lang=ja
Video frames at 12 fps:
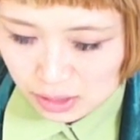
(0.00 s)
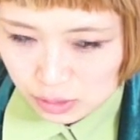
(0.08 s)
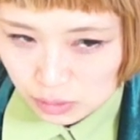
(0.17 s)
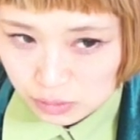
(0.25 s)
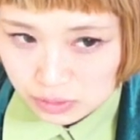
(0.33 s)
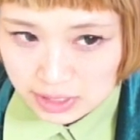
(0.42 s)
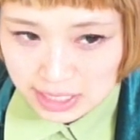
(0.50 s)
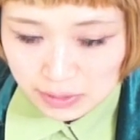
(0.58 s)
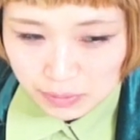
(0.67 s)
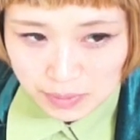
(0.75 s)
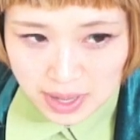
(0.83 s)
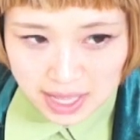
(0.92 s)
食
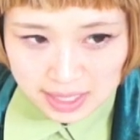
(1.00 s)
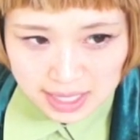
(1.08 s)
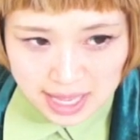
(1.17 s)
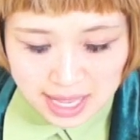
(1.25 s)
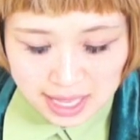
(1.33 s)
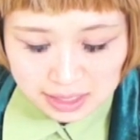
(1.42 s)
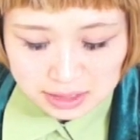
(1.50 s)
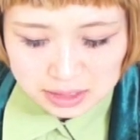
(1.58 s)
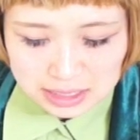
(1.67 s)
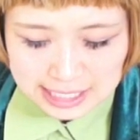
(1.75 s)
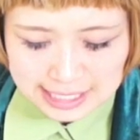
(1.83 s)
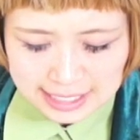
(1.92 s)
費はね
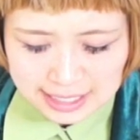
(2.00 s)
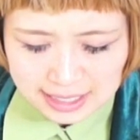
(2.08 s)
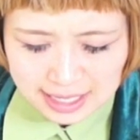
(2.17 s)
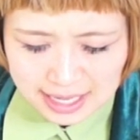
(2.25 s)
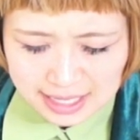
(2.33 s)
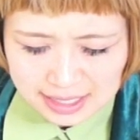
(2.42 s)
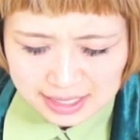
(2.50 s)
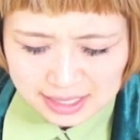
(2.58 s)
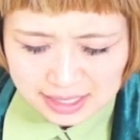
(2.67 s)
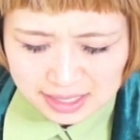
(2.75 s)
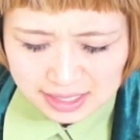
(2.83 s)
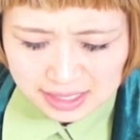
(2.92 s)
月大
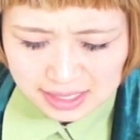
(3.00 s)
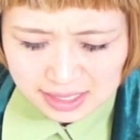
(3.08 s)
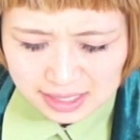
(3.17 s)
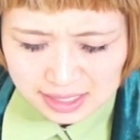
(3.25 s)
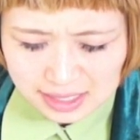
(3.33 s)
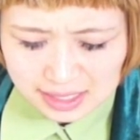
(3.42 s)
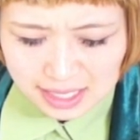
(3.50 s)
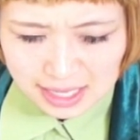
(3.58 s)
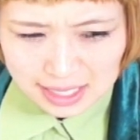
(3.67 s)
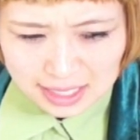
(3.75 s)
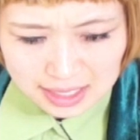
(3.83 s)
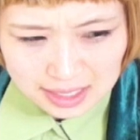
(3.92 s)

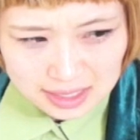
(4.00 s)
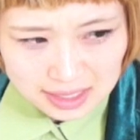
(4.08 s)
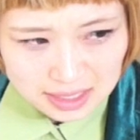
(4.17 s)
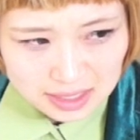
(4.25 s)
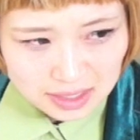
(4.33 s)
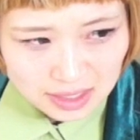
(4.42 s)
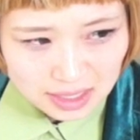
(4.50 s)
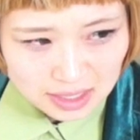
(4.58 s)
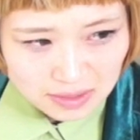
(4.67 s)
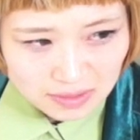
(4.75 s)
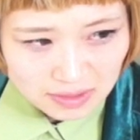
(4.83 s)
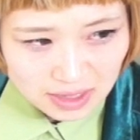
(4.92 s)
体い
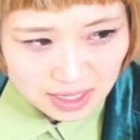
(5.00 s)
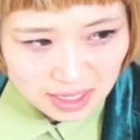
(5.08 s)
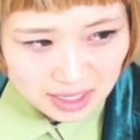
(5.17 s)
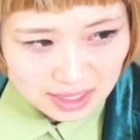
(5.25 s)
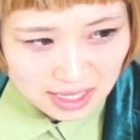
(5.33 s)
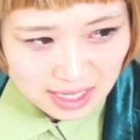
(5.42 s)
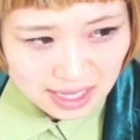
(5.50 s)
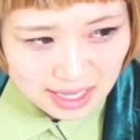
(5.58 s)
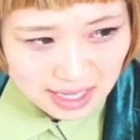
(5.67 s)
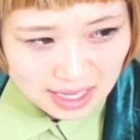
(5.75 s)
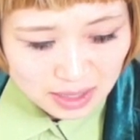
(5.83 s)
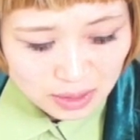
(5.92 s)
くらか
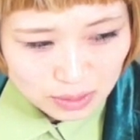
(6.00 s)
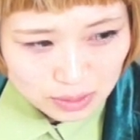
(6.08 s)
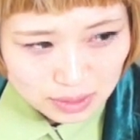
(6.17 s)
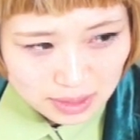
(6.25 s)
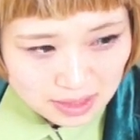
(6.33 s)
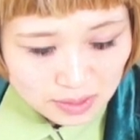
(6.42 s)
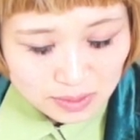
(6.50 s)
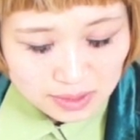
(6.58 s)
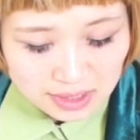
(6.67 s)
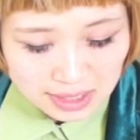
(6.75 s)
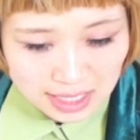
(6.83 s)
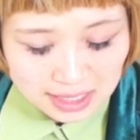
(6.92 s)
な
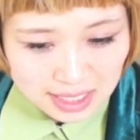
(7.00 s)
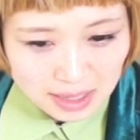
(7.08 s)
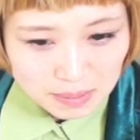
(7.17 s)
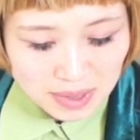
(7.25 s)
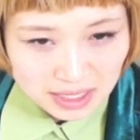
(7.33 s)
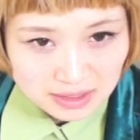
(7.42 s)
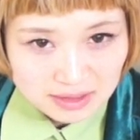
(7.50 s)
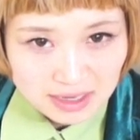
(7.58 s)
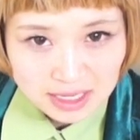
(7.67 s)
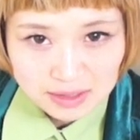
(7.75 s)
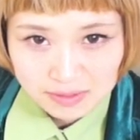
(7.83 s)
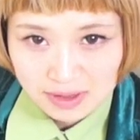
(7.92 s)
7万ぐ
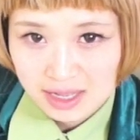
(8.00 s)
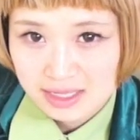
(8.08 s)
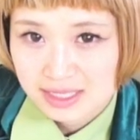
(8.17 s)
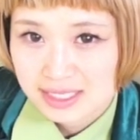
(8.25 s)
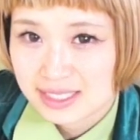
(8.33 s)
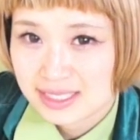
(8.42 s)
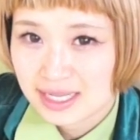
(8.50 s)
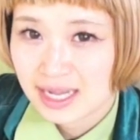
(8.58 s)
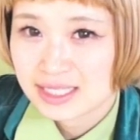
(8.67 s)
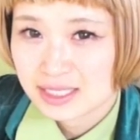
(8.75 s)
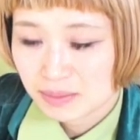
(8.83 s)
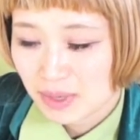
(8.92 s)
らいとか
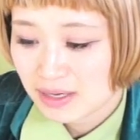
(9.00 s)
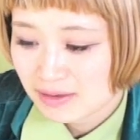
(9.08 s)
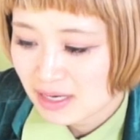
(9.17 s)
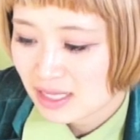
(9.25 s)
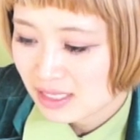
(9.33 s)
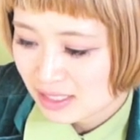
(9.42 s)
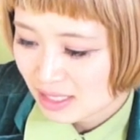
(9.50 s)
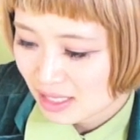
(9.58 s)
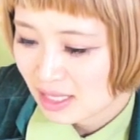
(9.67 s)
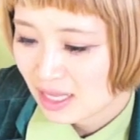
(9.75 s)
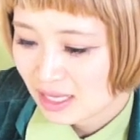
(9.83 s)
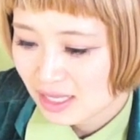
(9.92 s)
78万ぐらいです
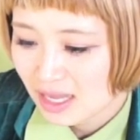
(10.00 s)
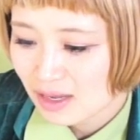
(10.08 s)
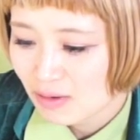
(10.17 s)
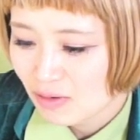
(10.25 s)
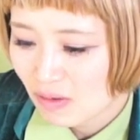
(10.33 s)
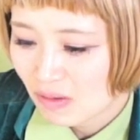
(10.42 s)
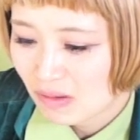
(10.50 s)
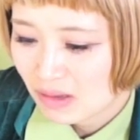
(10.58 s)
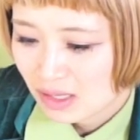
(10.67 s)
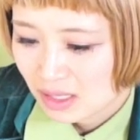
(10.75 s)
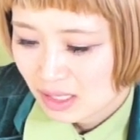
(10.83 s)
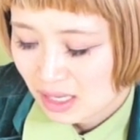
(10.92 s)
かね結構
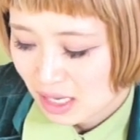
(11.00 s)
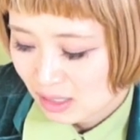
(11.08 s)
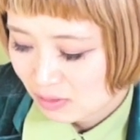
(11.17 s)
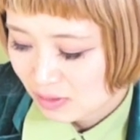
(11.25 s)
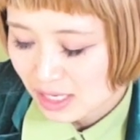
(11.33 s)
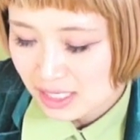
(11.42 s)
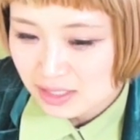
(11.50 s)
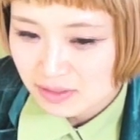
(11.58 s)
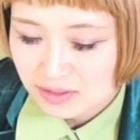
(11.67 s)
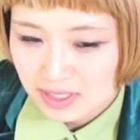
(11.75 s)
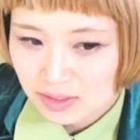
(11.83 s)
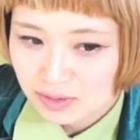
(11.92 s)
あの外
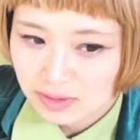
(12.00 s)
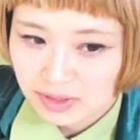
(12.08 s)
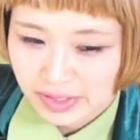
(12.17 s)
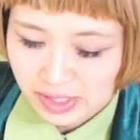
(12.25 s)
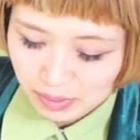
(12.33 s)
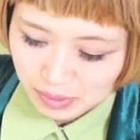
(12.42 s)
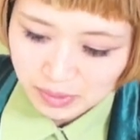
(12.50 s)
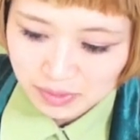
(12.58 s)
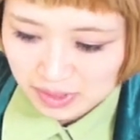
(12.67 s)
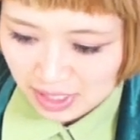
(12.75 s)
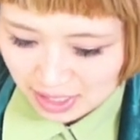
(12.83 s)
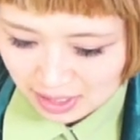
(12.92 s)
食に行く時は食べ
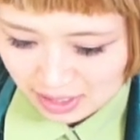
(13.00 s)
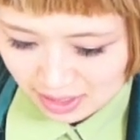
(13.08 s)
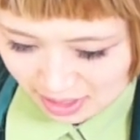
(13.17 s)
放題